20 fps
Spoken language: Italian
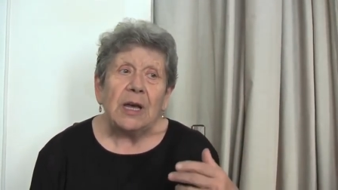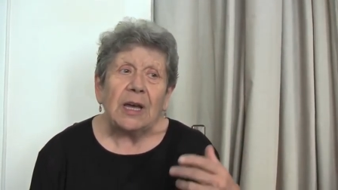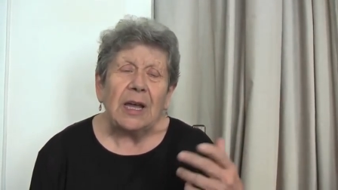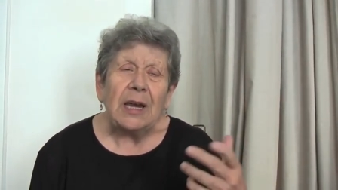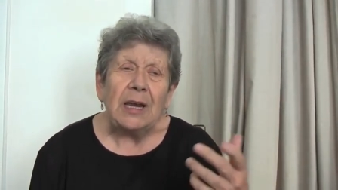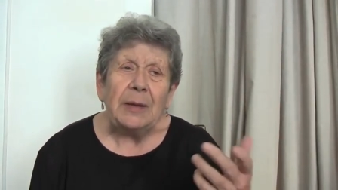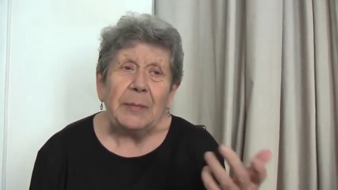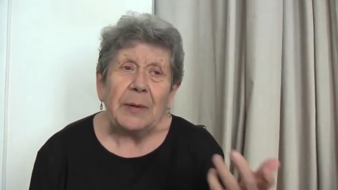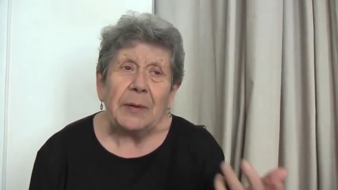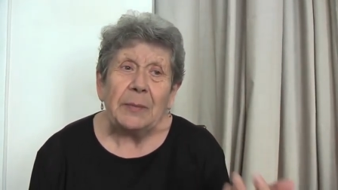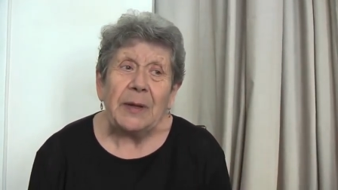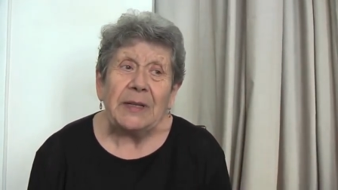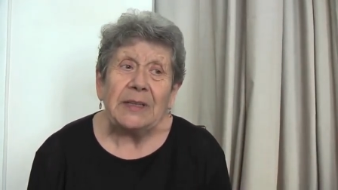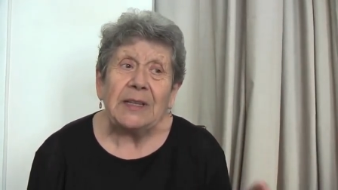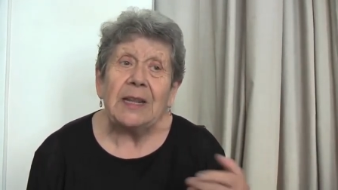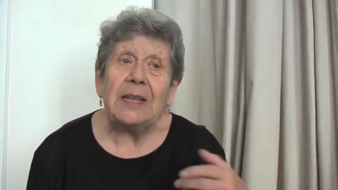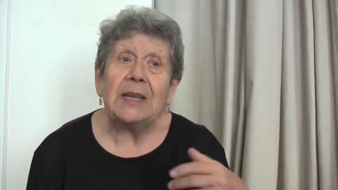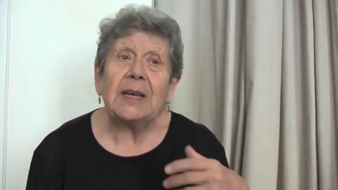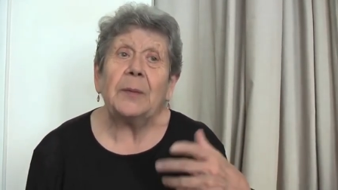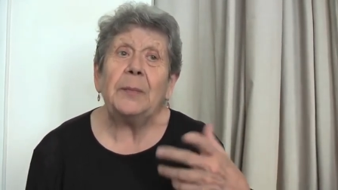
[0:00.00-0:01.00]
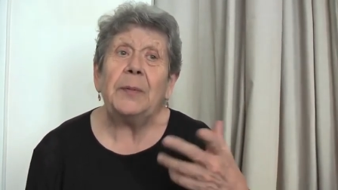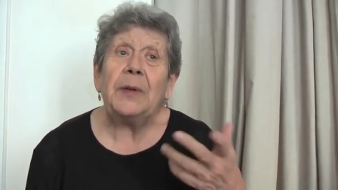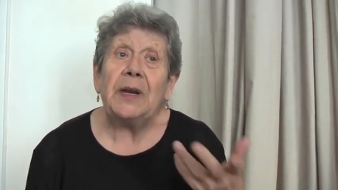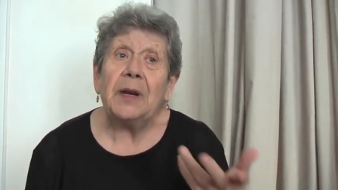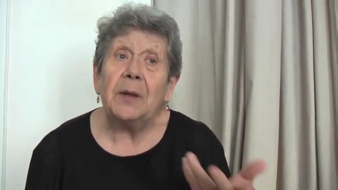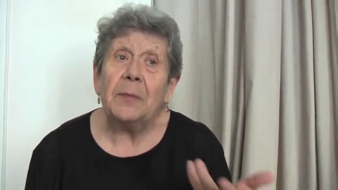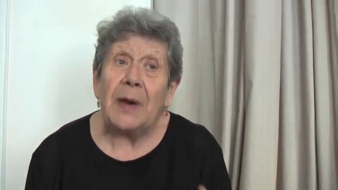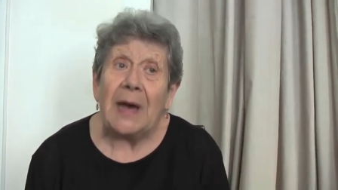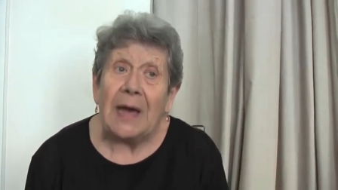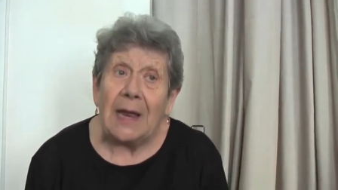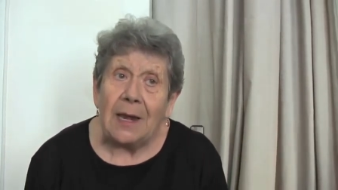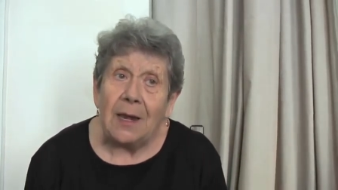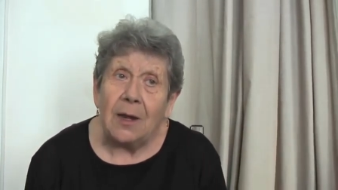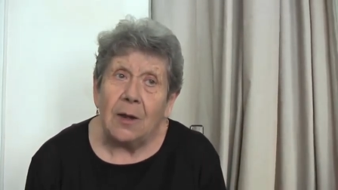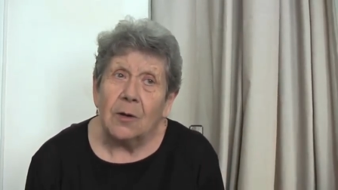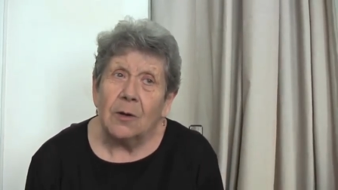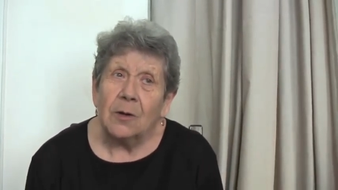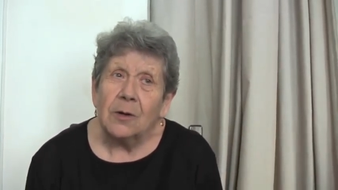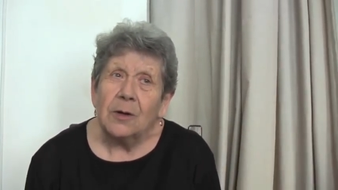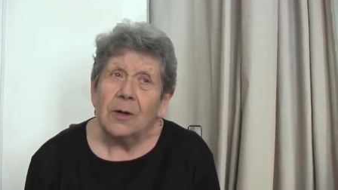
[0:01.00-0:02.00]
che gli permetta di capire
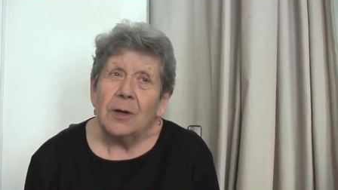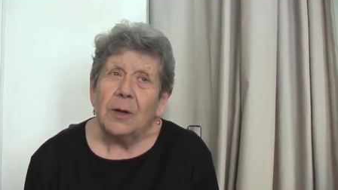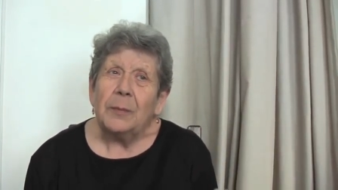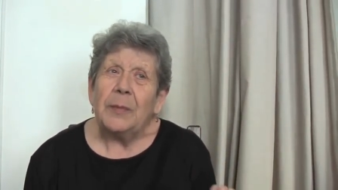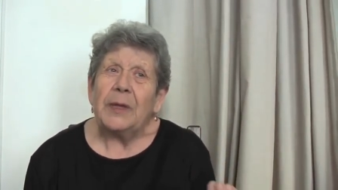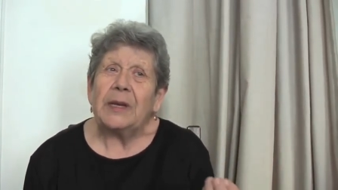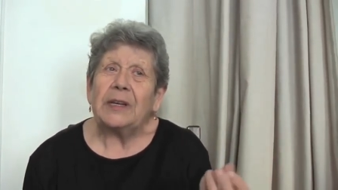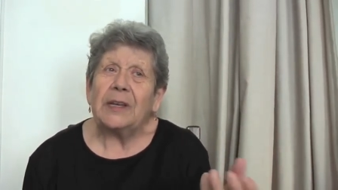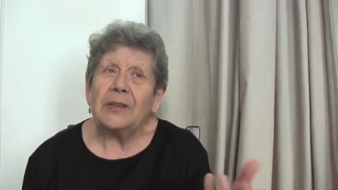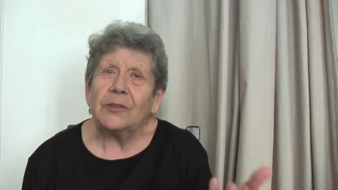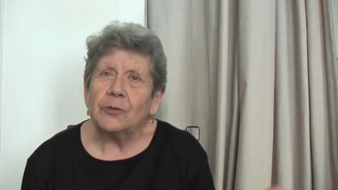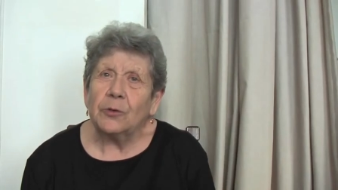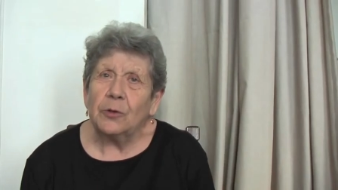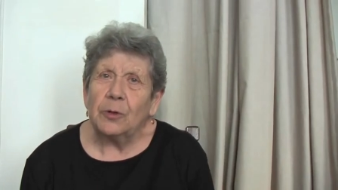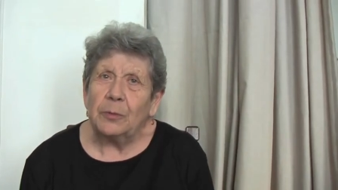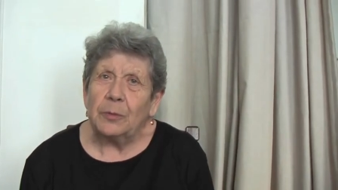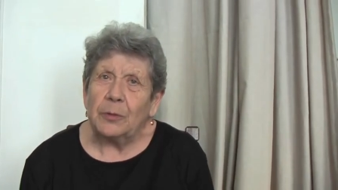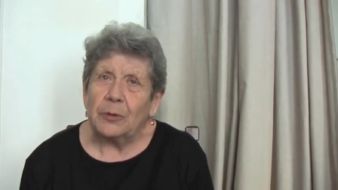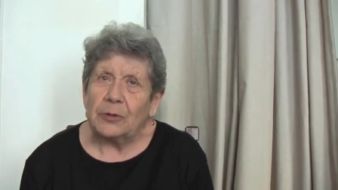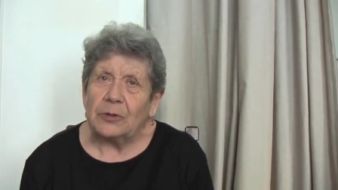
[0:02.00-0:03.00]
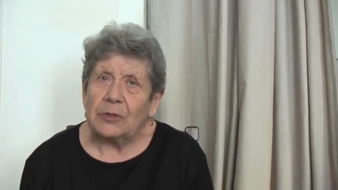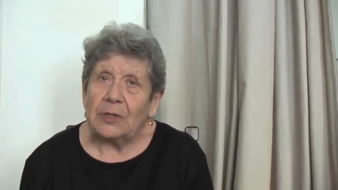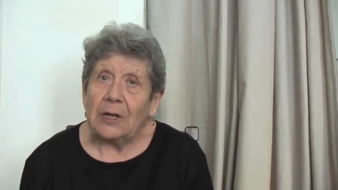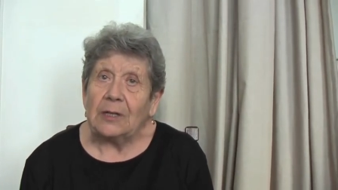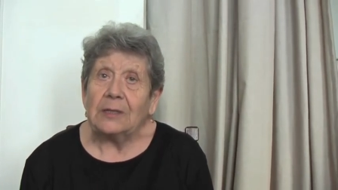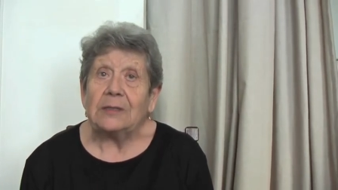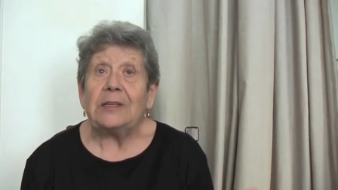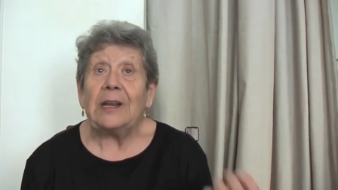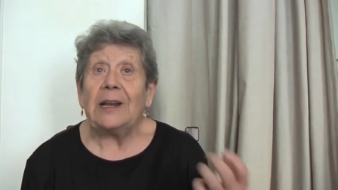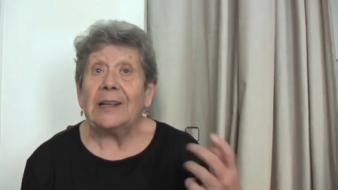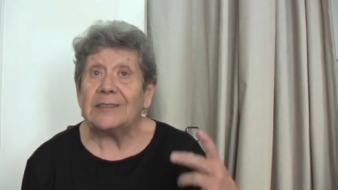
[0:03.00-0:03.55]
meglio perché sono importanti.